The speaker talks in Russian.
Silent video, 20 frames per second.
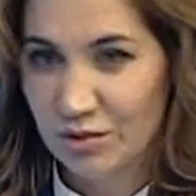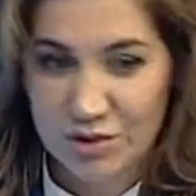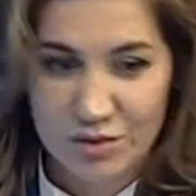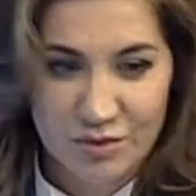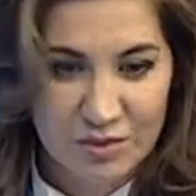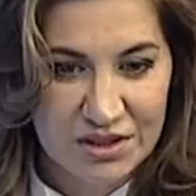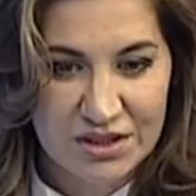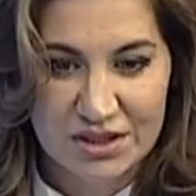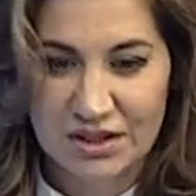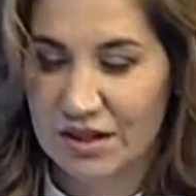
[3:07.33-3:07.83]
То есть
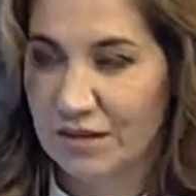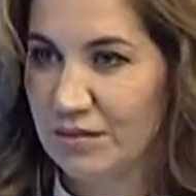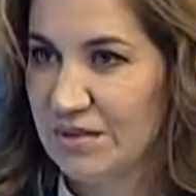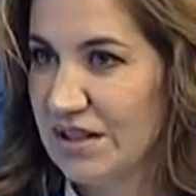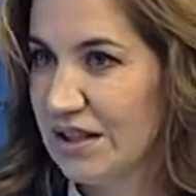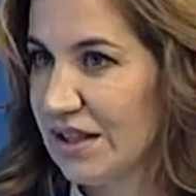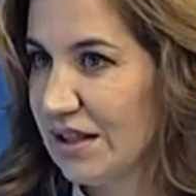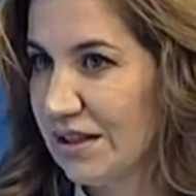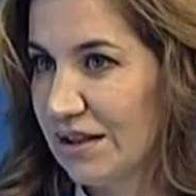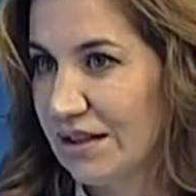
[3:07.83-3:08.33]
мы делаем
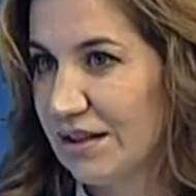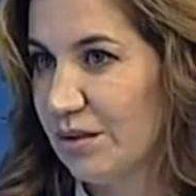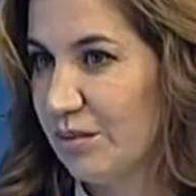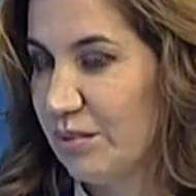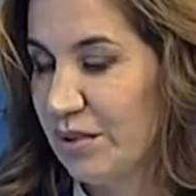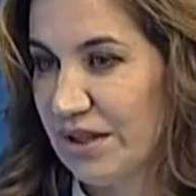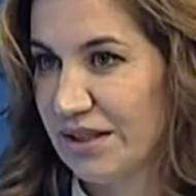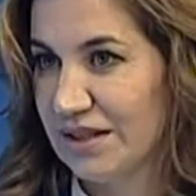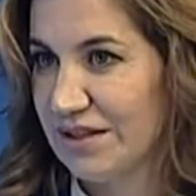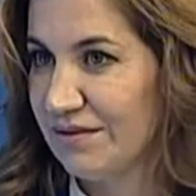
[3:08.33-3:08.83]
стенды для
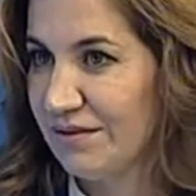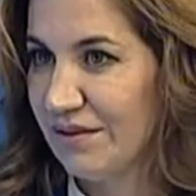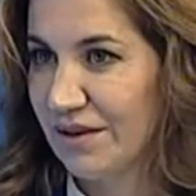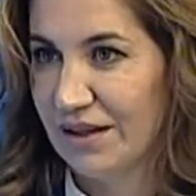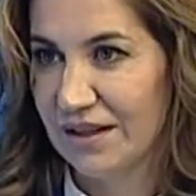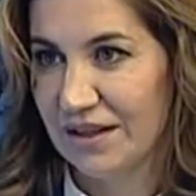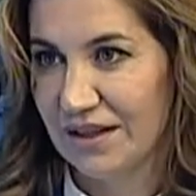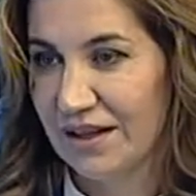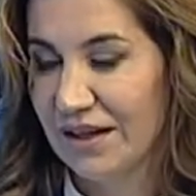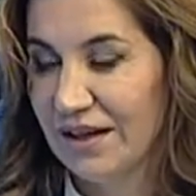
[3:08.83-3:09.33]

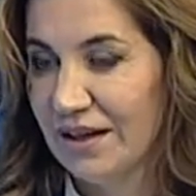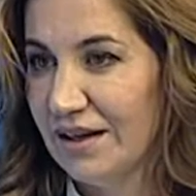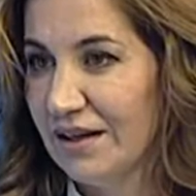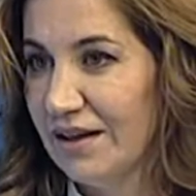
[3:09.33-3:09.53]
переодеваний,